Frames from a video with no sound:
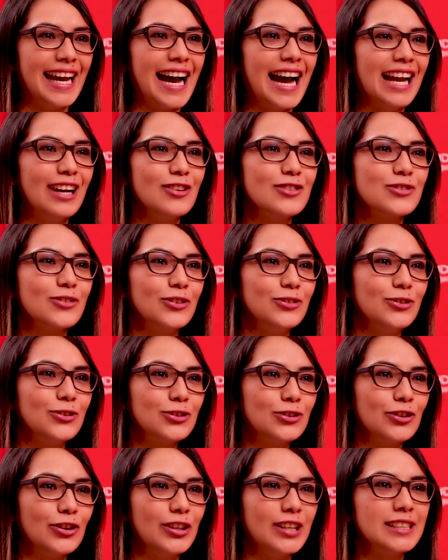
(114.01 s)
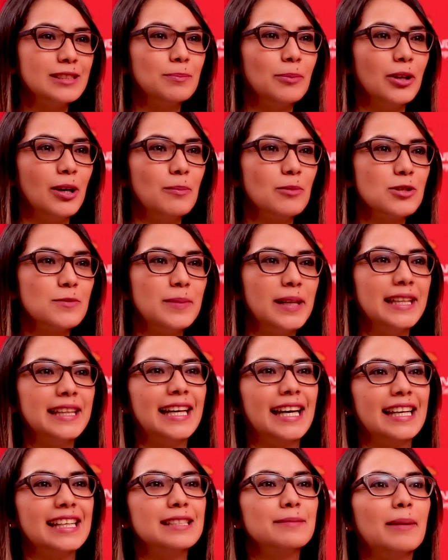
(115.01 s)
A los conductores podemos
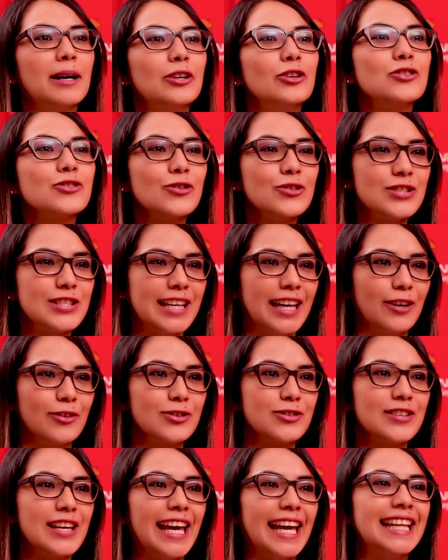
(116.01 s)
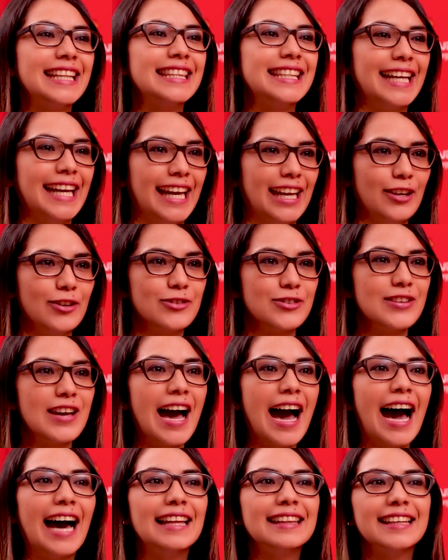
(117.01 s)
brindarles varios consejos, entre ellos,
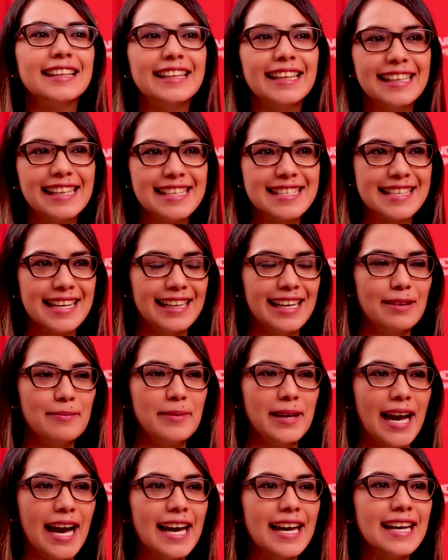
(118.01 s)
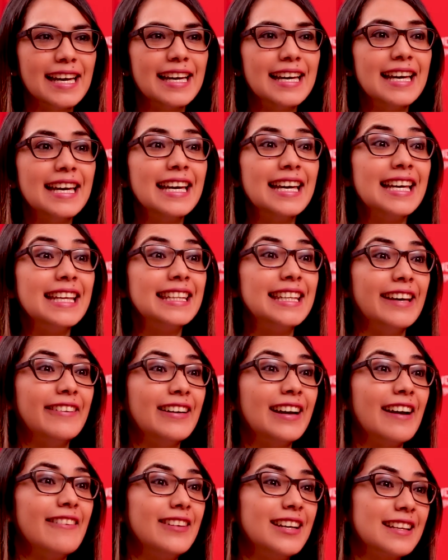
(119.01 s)
antes de iniciar el viaje,
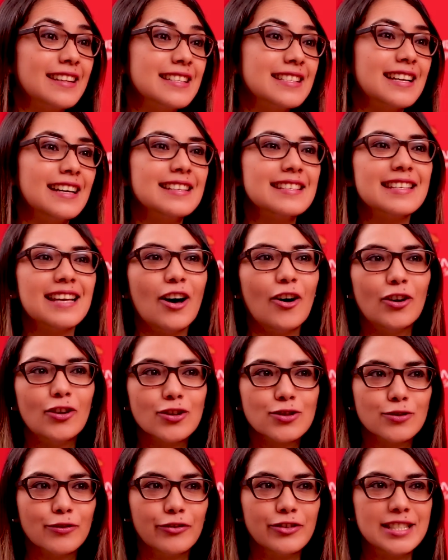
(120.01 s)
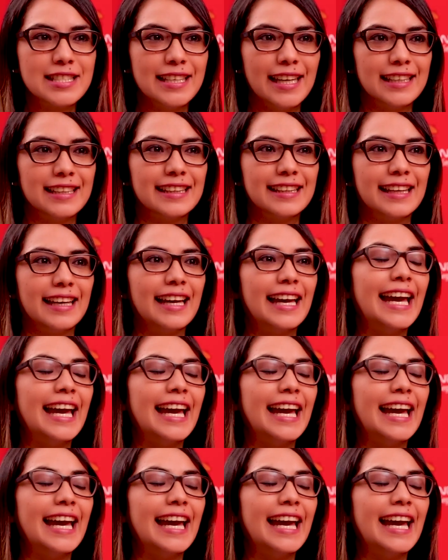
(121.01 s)
Deben haber descansado lo suficiente.